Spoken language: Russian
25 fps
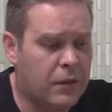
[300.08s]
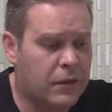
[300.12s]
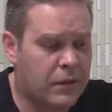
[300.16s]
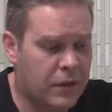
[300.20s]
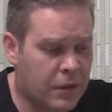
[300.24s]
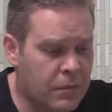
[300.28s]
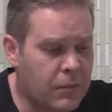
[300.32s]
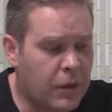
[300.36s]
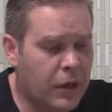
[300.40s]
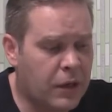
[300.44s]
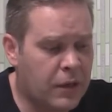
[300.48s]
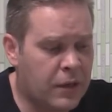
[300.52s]

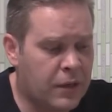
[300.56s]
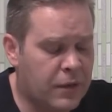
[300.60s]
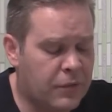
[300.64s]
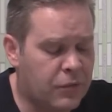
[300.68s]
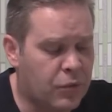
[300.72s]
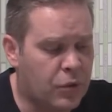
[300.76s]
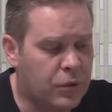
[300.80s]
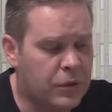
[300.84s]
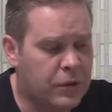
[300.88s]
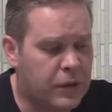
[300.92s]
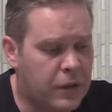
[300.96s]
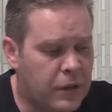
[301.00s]
Нормальная
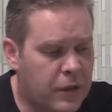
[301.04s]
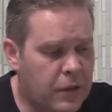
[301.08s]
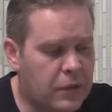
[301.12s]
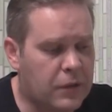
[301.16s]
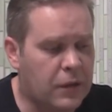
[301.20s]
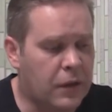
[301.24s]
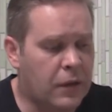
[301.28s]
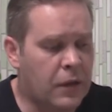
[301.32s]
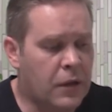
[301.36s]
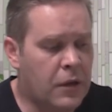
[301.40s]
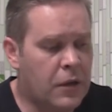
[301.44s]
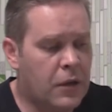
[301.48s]
водка.
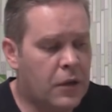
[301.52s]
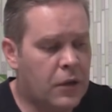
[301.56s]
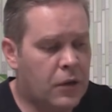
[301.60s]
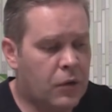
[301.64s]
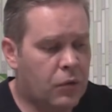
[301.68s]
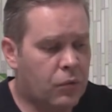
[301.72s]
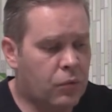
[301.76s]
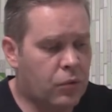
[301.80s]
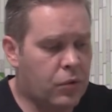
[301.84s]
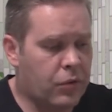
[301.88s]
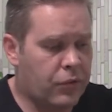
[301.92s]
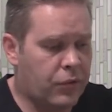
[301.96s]
Это
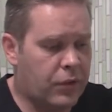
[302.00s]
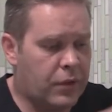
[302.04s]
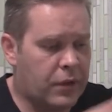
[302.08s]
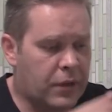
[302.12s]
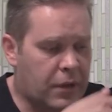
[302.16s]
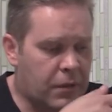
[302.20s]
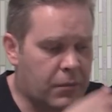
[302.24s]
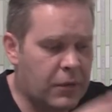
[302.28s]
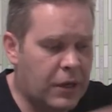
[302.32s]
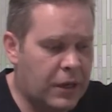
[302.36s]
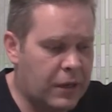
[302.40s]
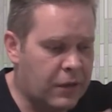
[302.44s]
уровень
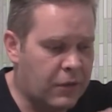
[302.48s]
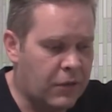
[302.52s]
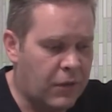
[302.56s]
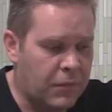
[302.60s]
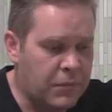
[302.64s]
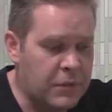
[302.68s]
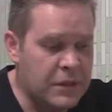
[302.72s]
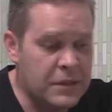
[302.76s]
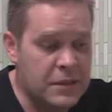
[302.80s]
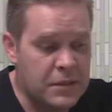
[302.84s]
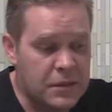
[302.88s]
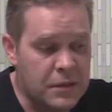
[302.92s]

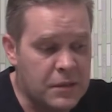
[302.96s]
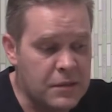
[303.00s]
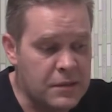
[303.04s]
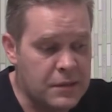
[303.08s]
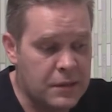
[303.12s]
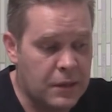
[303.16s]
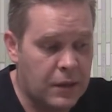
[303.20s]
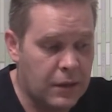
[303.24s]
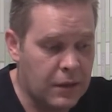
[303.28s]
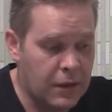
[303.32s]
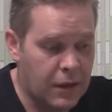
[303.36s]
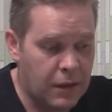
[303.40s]
нормального Минск
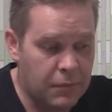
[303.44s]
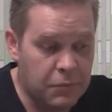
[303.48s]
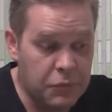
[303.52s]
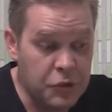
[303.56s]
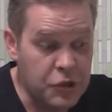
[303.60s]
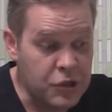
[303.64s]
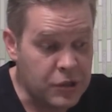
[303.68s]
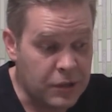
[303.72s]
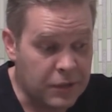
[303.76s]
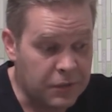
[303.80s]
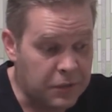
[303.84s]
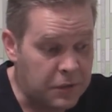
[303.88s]
Кристалла
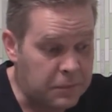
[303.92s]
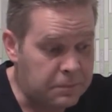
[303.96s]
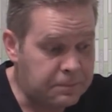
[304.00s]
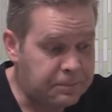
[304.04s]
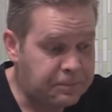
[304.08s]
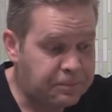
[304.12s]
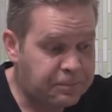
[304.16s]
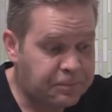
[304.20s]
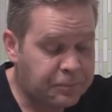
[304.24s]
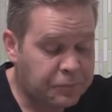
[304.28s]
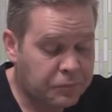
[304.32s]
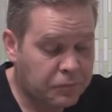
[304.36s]
обычного.
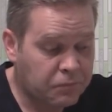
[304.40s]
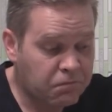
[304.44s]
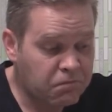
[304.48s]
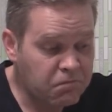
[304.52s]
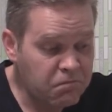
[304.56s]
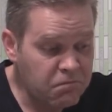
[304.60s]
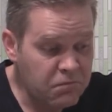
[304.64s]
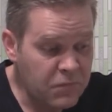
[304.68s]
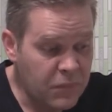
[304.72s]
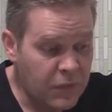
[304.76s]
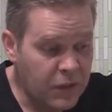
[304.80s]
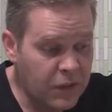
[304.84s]

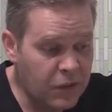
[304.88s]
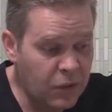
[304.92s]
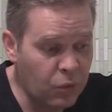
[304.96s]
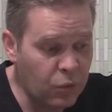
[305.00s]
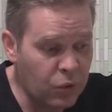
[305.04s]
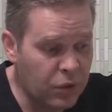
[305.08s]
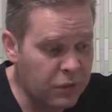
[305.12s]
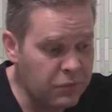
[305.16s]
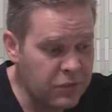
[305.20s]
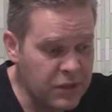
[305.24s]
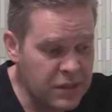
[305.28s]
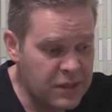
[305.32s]
Это
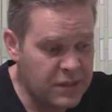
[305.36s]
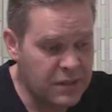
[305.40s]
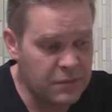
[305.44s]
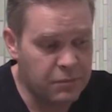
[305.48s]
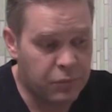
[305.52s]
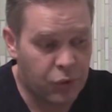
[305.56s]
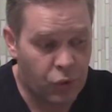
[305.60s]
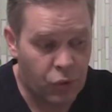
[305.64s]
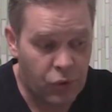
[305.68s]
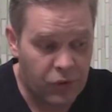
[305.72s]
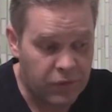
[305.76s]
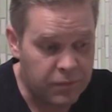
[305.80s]
уровень
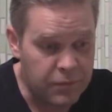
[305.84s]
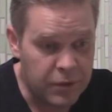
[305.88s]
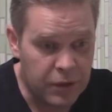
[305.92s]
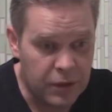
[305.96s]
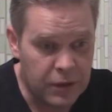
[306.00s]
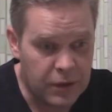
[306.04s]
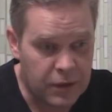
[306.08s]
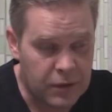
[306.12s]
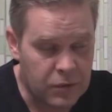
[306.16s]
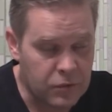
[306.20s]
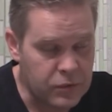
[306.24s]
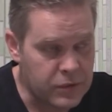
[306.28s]
Себров
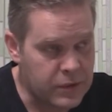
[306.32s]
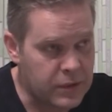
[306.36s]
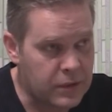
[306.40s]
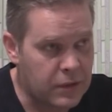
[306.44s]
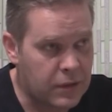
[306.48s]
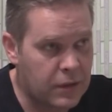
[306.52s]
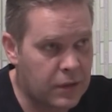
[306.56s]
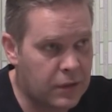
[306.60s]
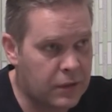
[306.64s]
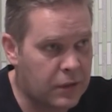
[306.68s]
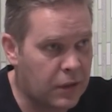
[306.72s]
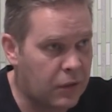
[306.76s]

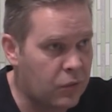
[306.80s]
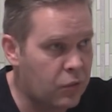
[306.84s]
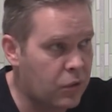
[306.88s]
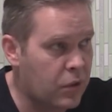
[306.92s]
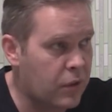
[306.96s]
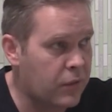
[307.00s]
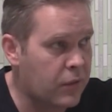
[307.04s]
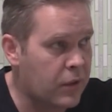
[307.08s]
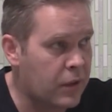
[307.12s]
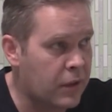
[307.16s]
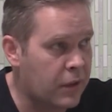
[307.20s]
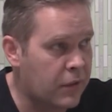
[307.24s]
белорусских. Это
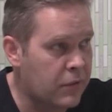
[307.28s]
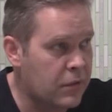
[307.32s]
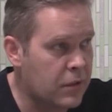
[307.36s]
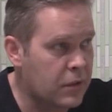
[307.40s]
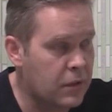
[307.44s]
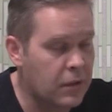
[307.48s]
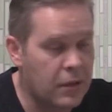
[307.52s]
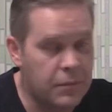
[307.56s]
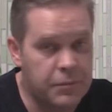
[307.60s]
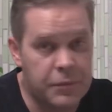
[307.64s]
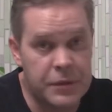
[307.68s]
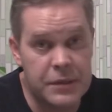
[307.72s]
уровень,
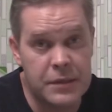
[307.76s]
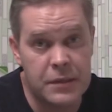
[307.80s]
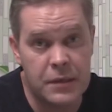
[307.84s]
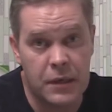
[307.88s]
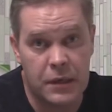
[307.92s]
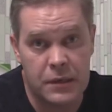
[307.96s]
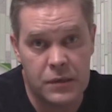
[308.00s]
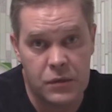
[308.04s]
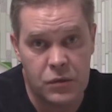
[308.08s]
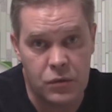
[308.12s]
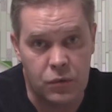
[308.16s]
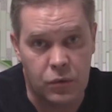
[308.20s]
наверное, Пяти
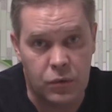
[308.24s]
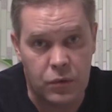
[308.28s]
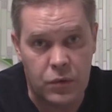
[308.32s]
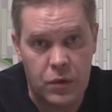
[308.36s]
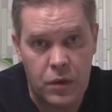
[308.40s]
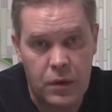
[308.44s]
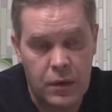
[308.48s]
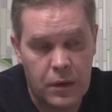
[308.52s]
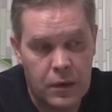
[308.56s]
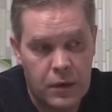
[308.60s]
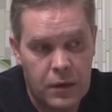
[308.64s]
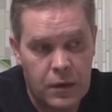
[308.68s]
озер.